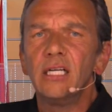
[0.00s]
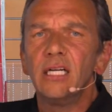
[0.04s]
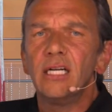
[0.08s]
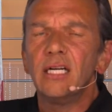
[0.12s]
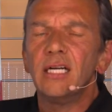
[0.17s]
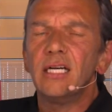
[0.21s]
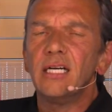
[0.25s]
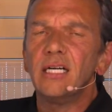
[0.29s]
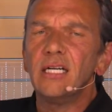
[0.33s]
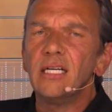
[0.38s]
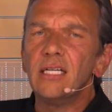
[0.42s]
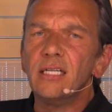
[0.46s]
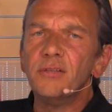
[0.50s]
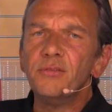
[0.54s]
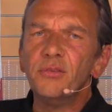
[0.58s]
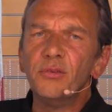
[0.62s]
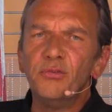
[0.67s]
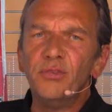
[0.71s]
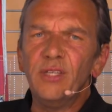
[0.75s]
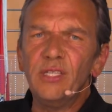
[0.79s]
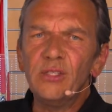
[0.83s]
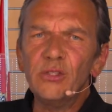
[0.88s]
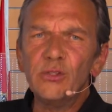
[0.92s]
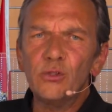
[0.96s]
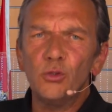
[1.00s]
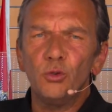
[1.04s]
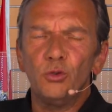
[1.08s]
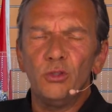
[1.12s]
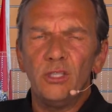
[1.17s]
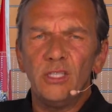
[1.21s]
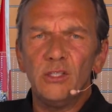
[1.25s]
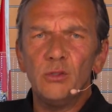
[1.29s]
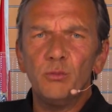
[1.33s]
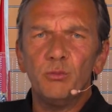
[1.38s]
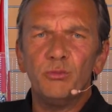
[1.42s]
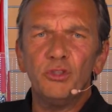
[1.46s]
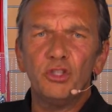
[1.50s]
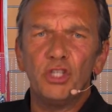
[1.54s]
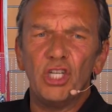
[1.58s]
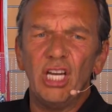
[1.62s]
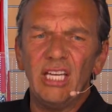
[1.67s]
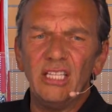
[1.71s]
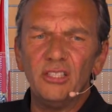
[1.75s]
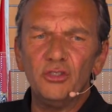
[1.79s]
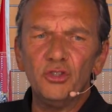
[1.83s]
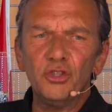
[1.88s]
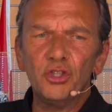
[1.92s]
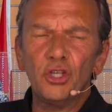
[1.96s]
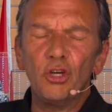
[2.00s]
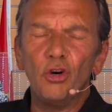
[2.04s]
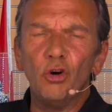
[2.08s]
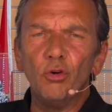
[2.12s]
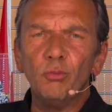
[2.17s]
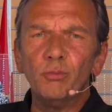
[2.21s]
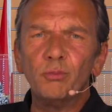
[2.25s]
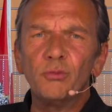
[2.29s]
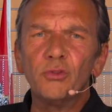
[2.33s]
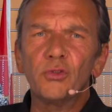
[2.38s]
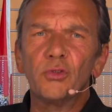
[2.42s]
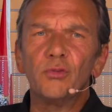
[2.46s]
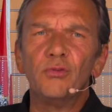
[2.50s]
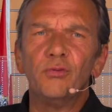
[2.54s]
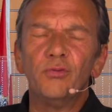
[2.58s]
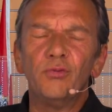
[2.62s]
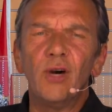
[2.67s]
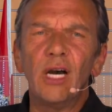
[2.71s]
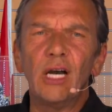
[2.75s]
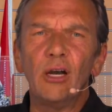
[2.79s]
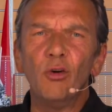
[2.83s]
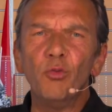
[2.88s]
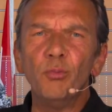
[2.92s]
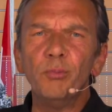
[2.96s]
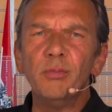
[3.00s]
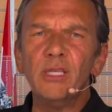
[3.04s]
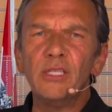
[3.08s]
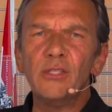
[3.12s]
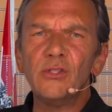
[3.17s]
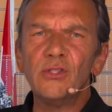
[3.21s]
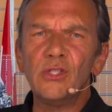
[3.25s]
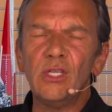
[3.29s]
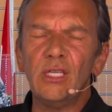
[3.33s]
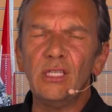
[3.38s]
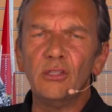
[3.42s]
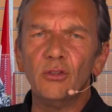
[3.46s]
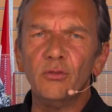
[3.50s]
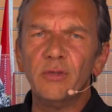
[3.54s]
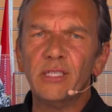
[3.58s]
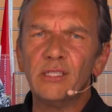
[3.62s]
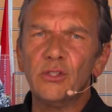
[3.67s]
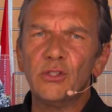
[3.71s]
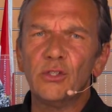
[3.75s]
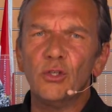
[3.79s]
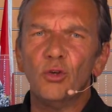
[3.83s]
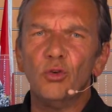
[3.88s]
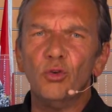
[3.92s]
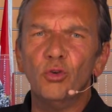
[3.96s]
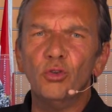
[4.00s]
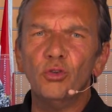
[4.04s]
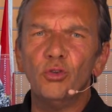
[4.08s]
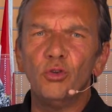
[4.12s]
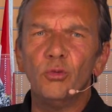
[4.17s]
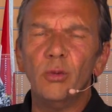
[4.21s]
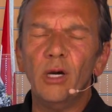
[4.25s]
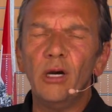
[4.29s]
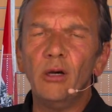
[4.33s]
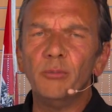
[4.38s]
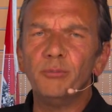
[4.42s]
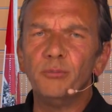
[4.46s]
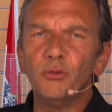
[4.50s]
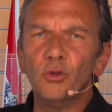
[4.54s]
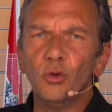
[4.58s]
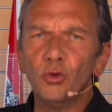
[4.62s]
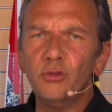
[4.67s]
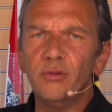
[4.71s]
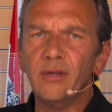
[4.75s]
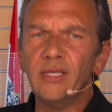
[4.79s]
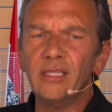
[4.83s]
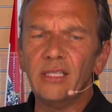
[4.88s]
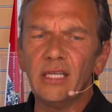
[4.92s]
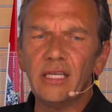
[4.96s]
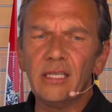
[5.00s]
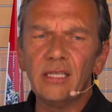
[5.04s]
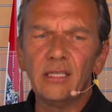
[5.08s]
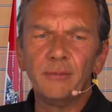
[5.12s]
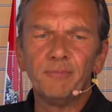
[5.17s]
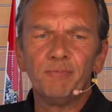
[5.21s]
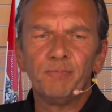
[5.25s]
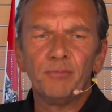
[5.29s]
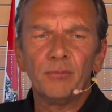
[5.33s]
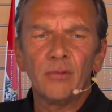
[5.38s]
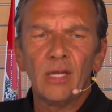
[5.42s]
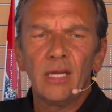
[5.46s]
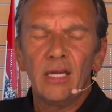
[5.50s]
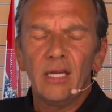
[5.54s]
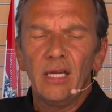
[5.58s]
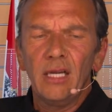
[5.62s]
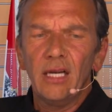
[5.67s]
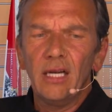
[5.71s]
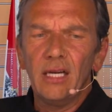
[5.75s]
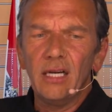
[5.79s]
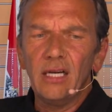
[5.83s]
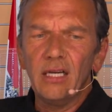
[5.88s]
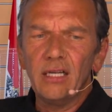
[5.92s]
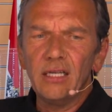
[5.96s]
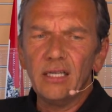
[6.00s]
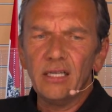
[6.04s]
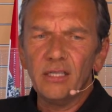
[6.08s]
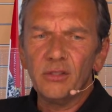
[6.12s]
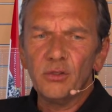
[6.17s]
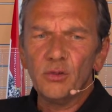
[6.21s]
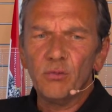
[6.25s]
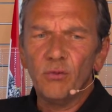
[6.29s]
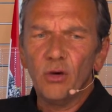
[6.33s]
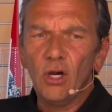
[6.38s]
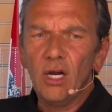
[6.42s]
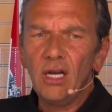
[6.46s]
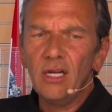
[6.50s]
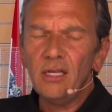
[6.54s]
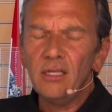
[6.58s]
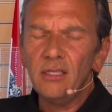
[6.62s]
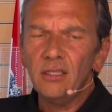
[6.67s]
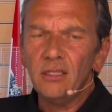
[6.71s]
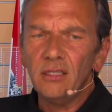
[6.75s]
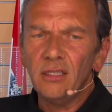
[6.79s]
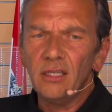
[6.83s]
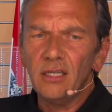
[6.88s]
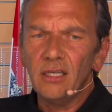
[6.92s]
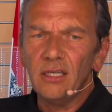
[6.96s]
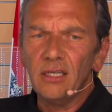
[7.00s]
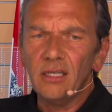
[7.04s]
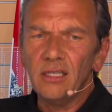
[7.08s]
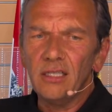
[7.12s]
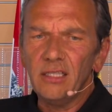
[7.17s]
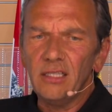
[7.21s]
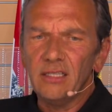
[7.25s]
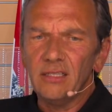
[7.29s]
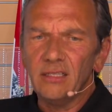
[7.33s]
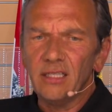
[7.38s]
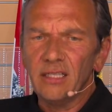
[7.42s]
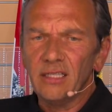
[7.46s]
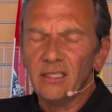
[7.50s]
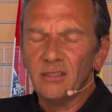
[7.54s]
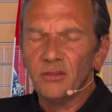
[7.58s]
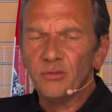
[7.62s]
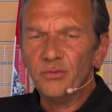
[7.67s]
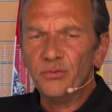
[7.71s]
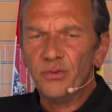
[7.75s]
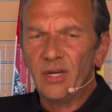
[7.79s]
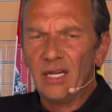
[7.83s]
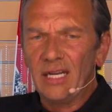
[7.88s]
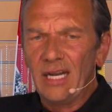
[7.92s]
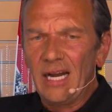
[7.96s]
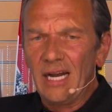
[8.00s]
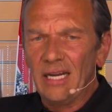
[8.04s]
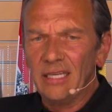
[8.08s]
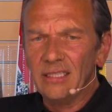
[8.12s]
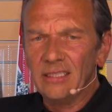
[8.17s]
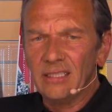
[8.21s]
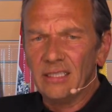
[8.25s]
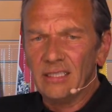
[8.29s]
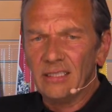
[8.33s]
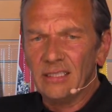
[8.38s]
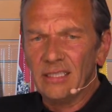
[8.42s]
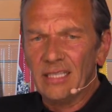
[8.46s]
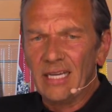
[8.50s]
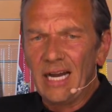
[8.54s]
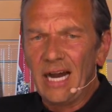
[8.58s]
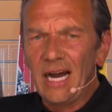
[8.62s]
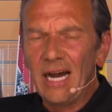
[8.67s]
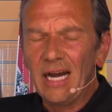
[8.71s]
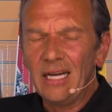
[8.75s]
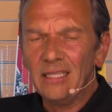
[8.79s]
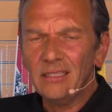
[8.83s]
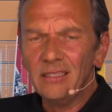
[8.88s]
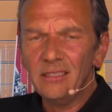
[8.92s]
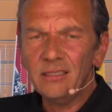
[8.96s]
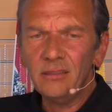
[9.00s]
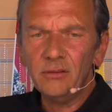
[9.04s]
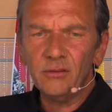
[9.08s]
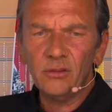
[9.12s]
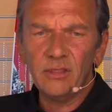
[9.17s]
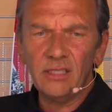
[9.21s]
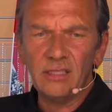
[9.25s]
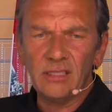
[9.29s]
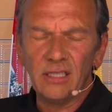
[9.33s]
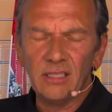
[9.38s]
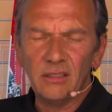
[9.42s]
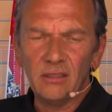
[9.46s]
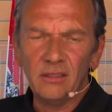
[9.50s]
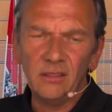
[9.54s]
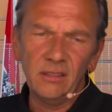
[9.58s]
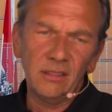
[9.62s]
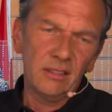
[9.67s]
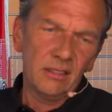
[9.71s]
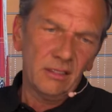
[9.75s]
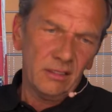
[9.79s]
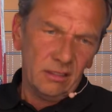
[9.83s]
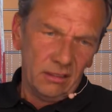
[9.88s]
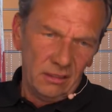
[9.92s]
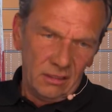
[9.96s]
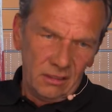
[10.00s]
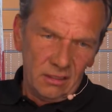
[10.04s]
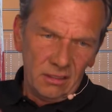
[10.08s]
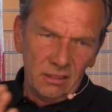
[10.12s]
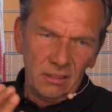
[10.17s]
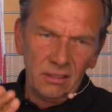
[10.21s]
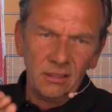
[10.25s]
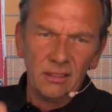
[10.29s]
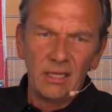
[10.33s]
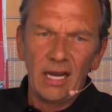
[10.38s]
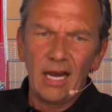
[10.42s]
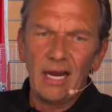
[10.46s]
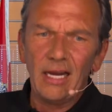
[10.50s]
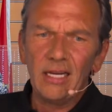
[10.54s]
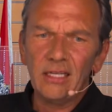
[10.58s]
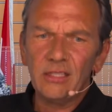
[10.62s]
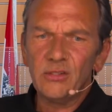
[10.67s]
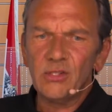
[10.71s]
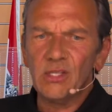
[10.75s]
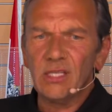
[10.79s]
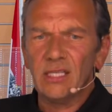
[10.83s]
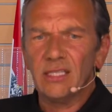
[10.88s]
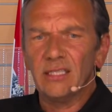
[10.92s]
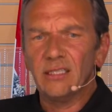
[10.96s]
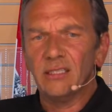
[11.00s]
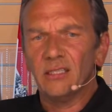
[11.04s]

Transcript: äh, wie es zu diesem Change kommt. Warum ist Innovation überhaupt notwendig? Äh, es war äh, in den vergangenen Jahren, in den 80ern,